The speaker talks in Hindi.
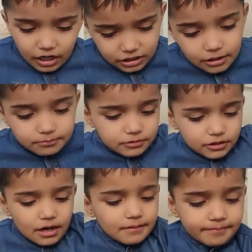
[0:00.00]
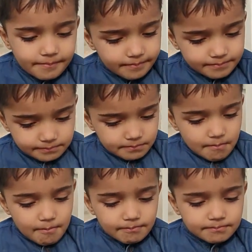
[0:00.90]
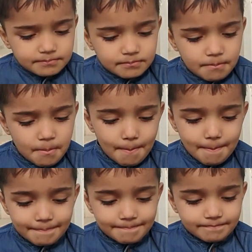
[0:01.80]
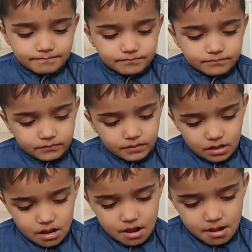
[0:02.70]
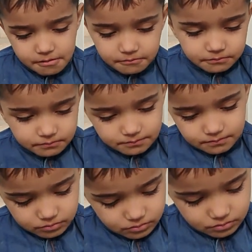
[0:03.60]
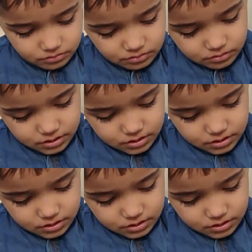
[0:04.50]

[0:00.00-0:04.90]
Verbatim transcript: अरम भैया अरम भैया हम्म। अच्छा अरम भैया के साथ क्या खेलते होते हो